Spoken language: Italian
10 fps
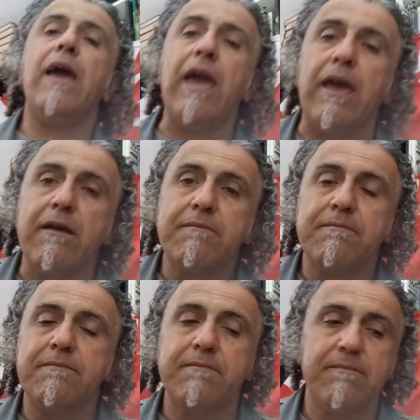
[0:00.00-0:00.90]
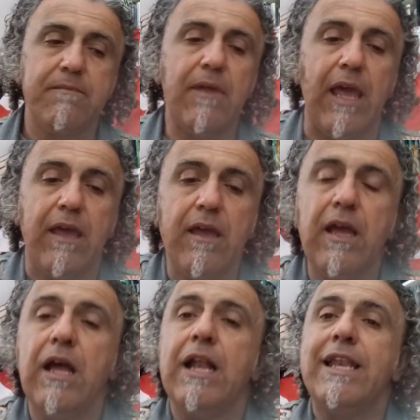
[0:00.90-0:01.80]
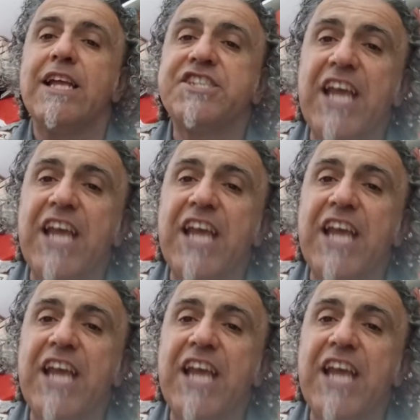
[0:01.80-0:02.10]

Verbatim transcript: Eh. Eh. La